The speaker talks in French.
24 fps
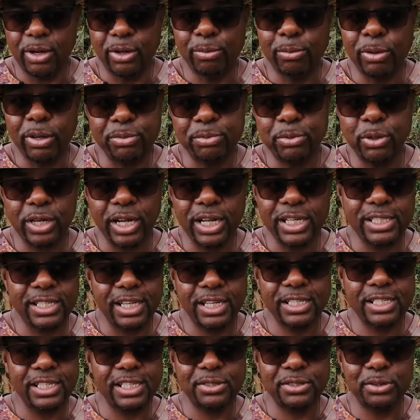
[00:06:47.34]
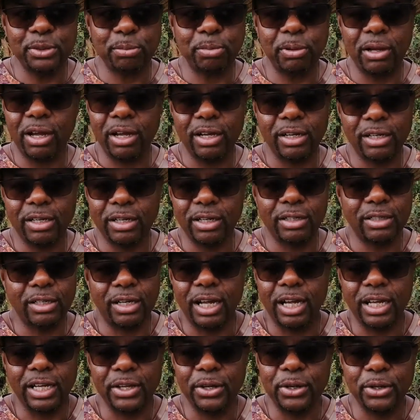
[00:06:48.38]
bah, Le bœuf Moka ça n'existe pas
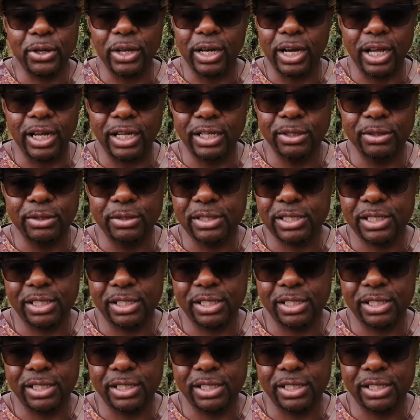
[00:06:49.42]
à rien que La Réunion.